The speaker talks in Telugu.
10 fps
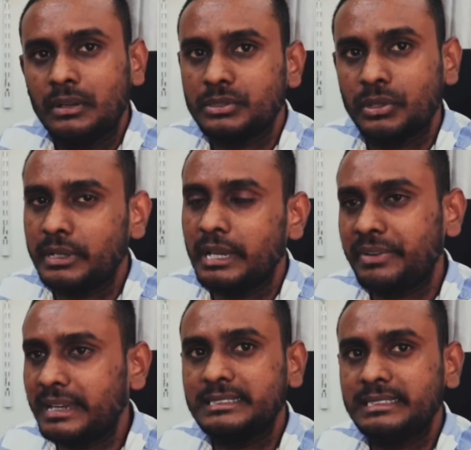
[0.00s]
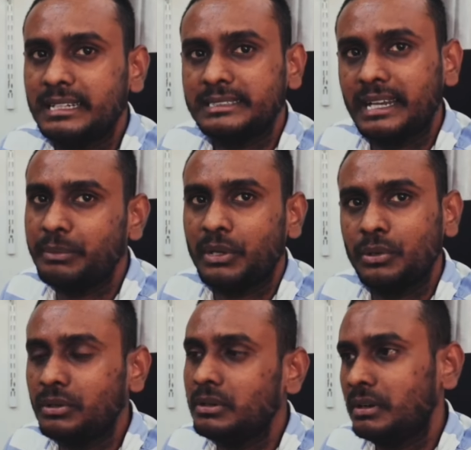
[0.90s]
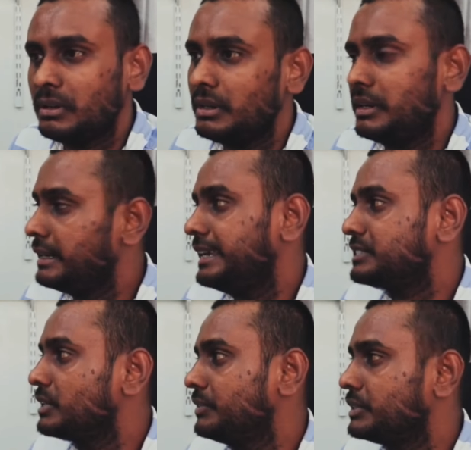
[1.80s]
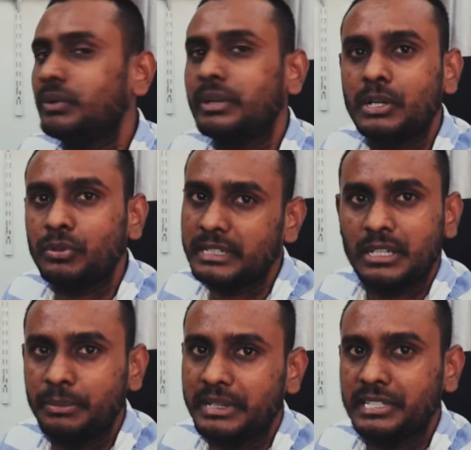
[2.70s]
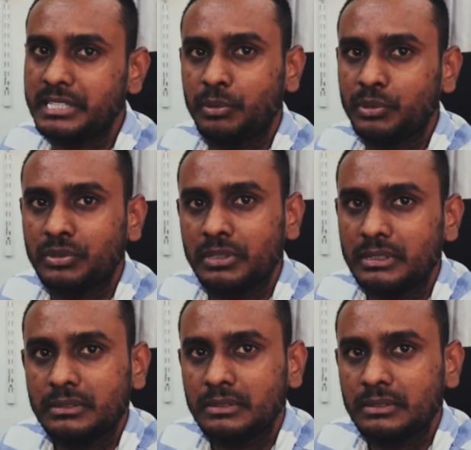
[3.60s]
సో ఏ ఫ్రాగ్రెన్స్ అయినా సరే మీకు డేస్ లో విత్ ఇన్ వన్ ఆర్ టూ డేస్ లో మీకు రీచ్ అయిపోతుంది